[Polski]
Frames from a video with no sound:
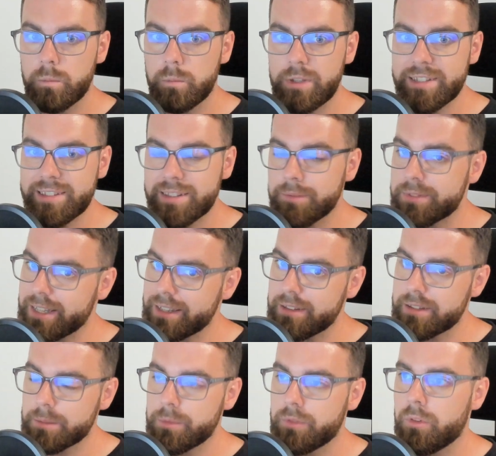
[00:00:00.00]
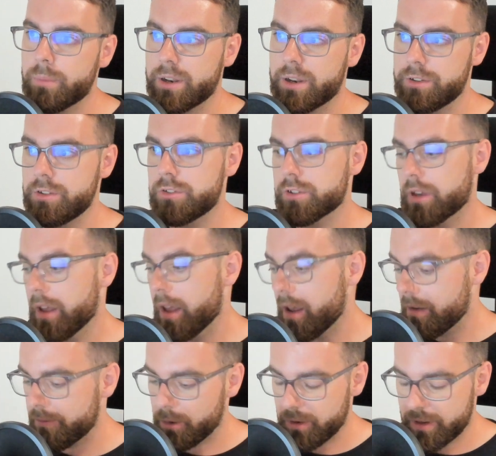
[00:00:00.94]
jestem w stanie sobie wyobrazić, że
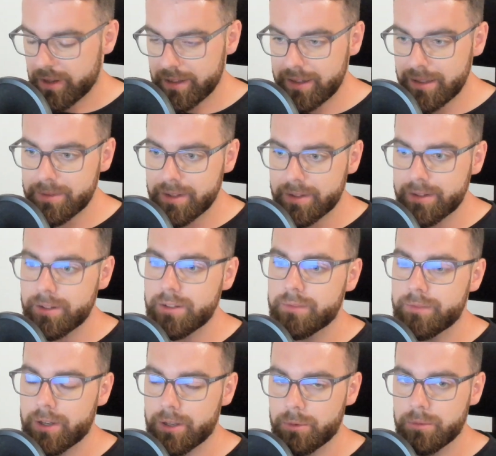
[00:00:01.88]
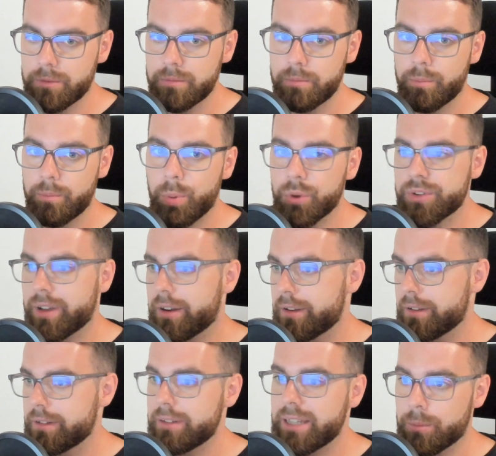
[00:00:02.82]
w konkretnym zastosowaniu poza
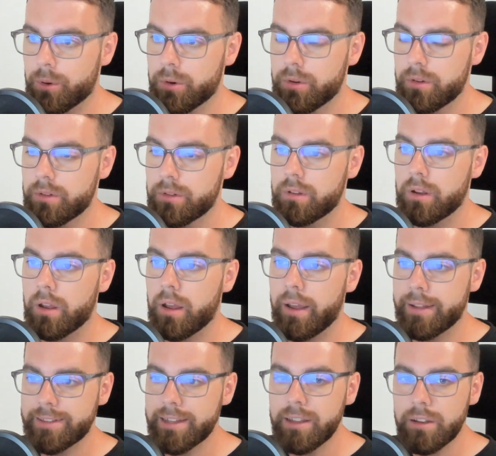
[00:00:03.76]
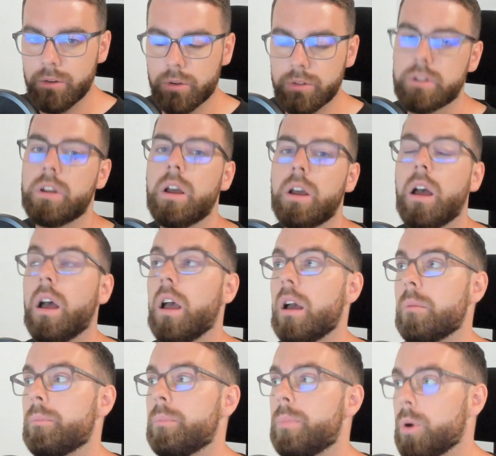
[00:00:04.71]
demo e, ten kod
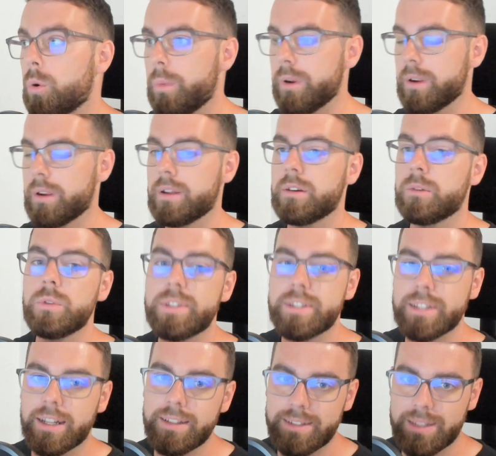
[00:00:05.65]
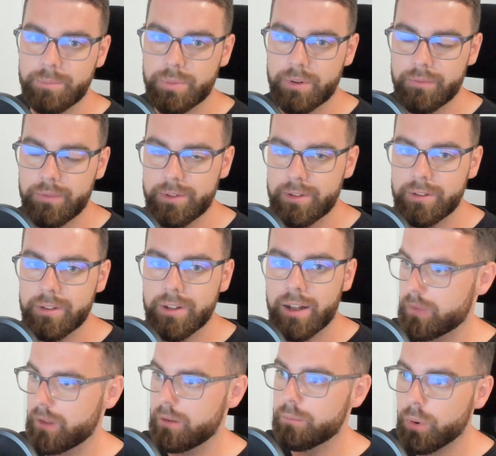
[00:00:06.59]
byłby uznany za
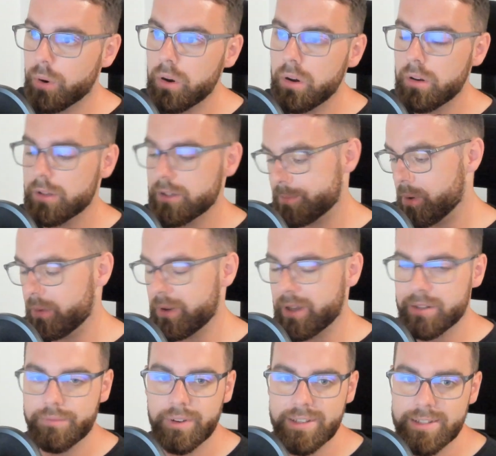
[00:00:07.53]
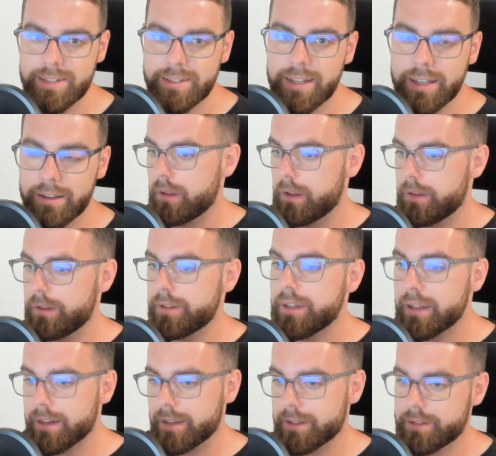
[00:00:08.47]
profesjonalny, bo spełnia swoje zadanie. I
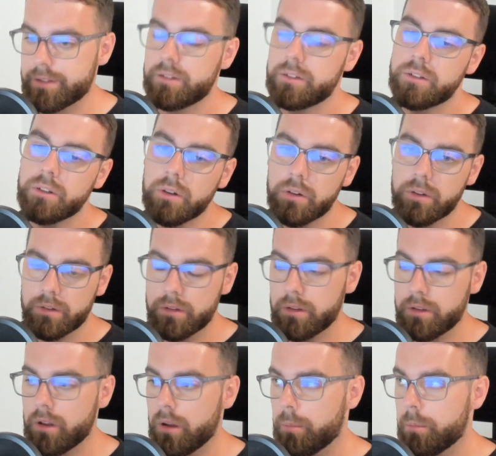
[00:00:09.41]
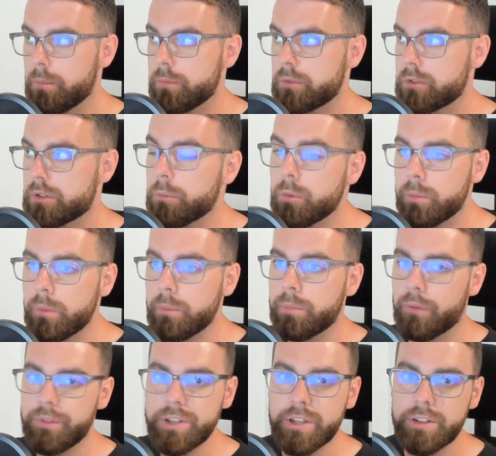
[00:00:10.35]
teraz to, co mógłbym
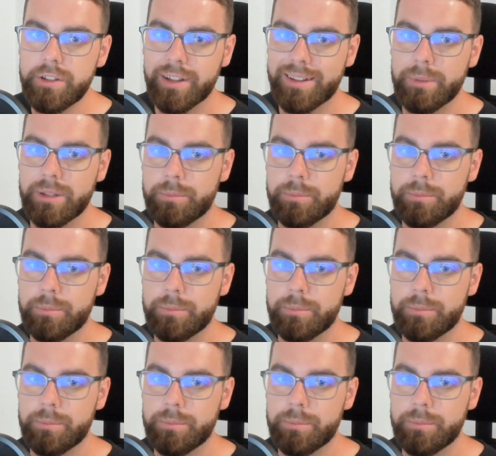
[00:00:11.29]
powiedzieć na temat